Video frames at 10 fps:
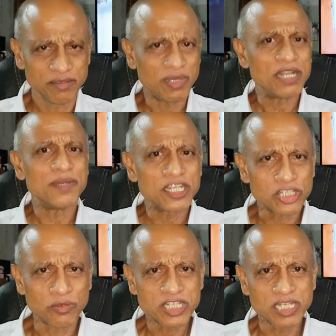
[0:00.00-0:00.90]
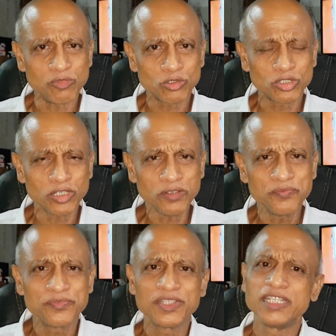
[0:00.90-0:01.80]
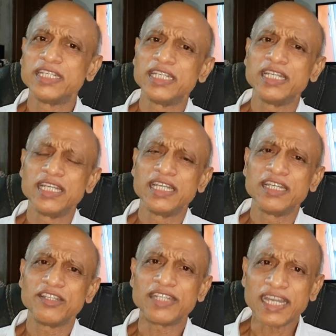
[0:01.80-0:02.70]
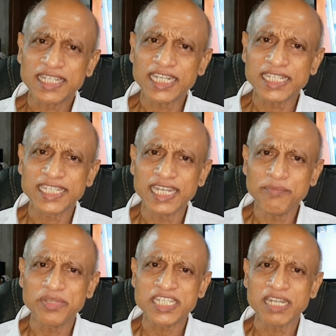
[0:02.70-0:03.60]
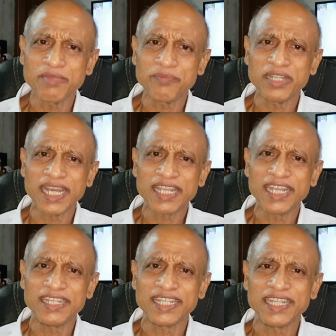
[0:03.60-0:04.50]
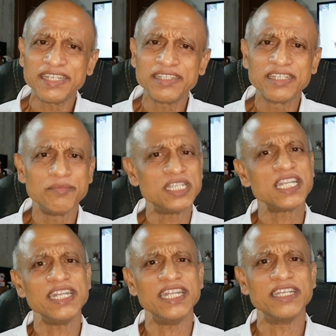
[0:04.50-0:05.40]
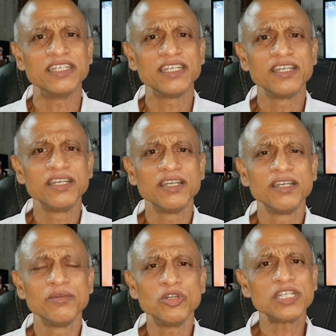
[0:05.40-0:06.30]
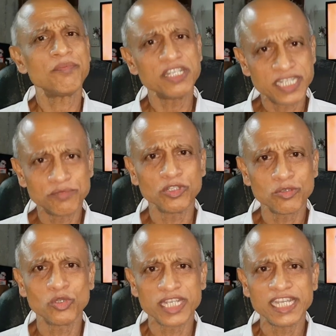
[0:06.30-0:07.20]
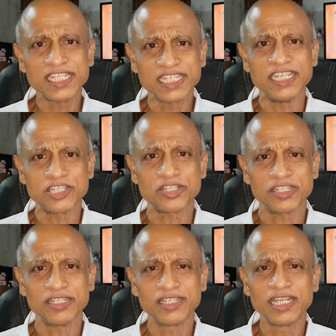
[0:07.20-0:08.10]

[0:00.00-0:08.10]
পারিবারিক সমস্যা মুক্ত তো ডাক্তারের গেলাম প্রেশার মেপে দেখে যে প্রেশার নেই বলছি আপনি ঠিক মতো বড়ি খেয়েছেন নিশ্চয়ই